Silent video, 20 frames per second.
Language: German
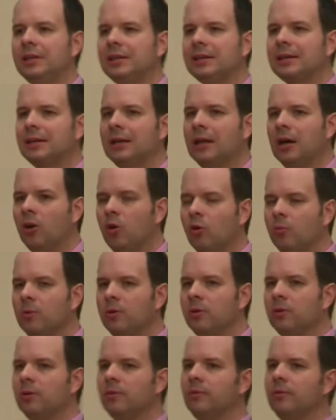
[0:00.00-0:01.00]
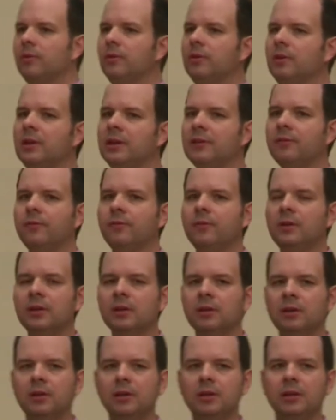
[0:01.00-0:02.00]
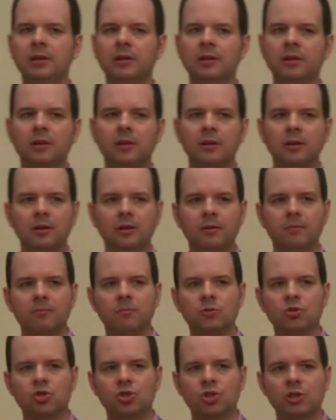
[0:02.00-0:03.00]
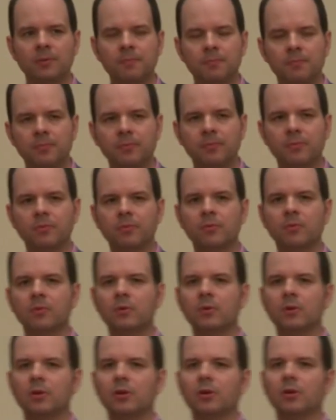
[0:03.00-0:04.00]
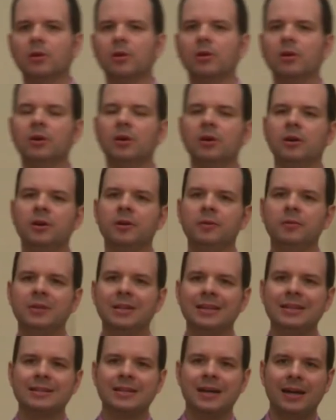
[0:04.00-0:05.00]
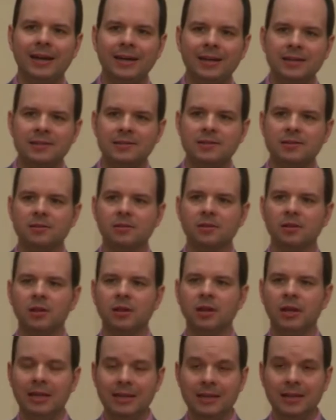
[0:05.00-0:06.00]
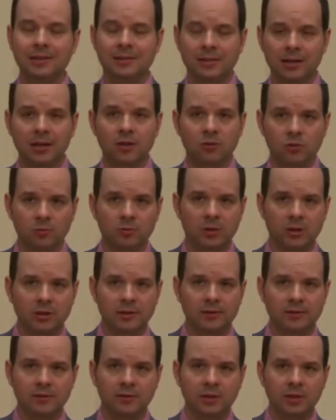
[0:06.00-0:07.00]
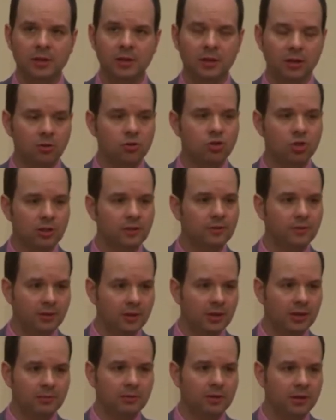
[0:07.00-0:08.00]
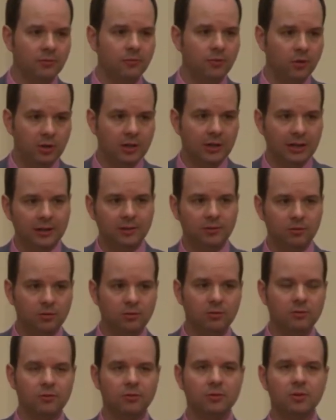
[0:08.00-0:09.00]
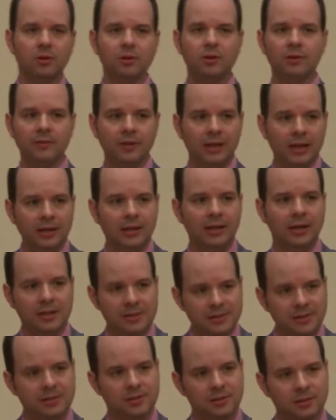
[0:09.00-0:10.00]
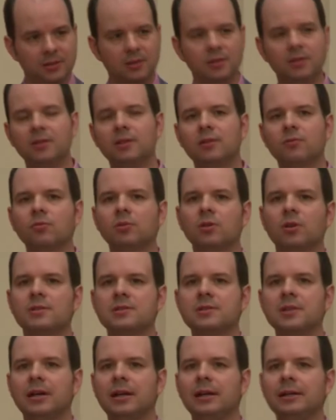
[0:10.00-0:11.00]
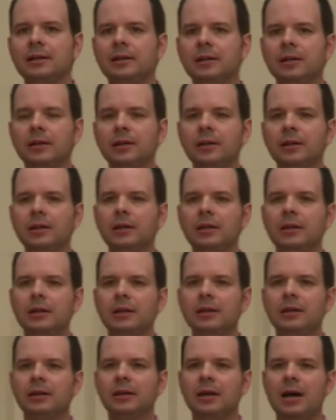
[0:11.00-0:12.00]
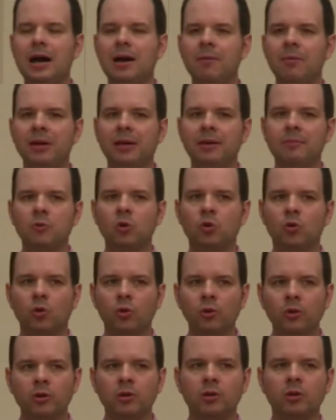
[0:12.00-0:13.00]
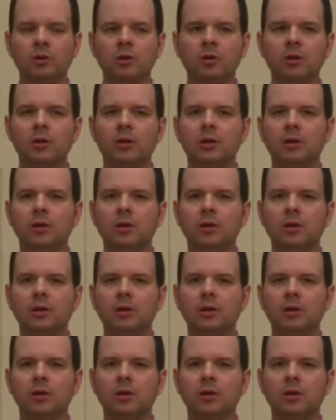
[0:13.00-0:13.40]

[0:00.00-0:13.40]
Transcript: ich glaube, dass wir in bestimmten äh, Details äh, in der Tat über das Ziel hinausschießen. Da gebe ich Ihnen völlig recht und äh, da sind einige Ansätze drin, die ich durchaus teilen kann. aber im Grunde